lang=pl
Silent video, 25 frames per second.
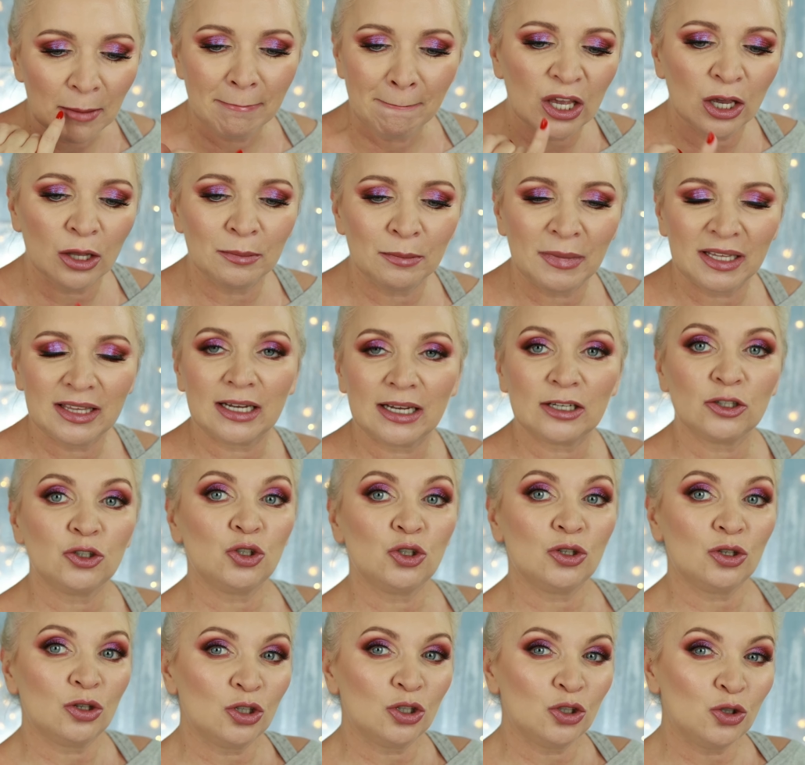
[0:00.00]
I on ma
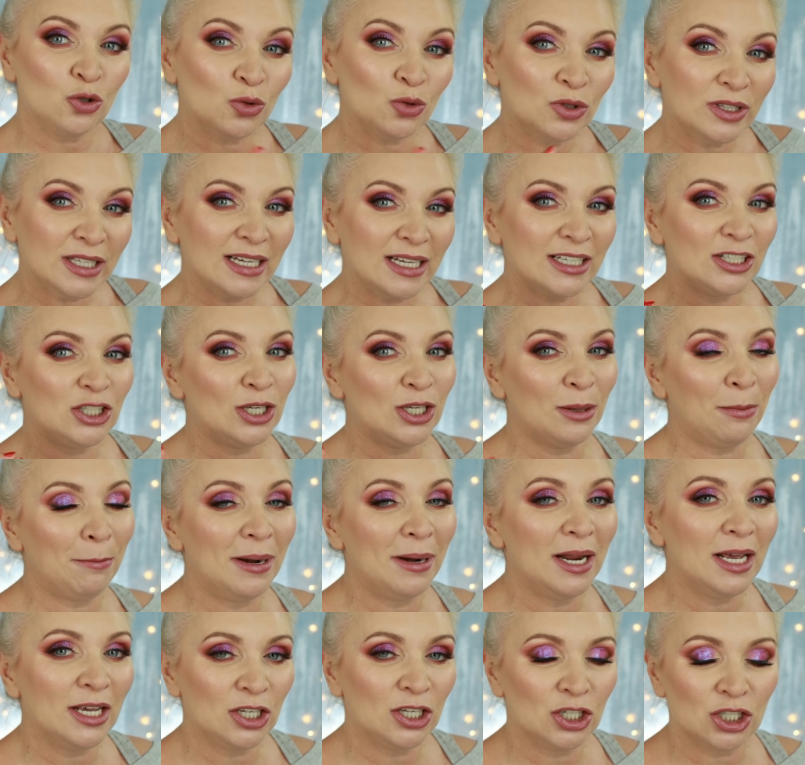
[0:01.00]
tak ciutek
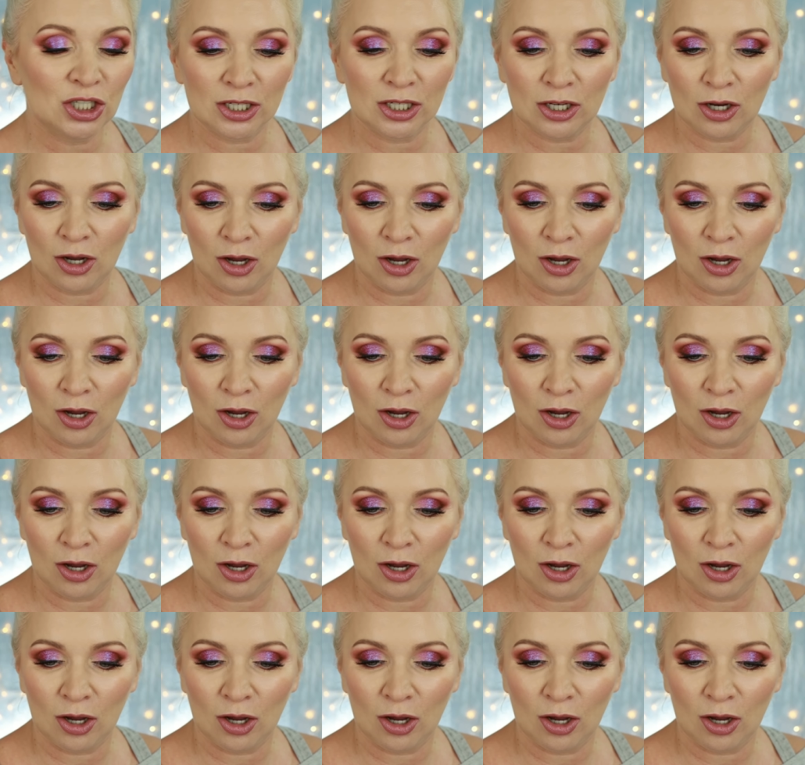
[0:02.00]
cieplejszy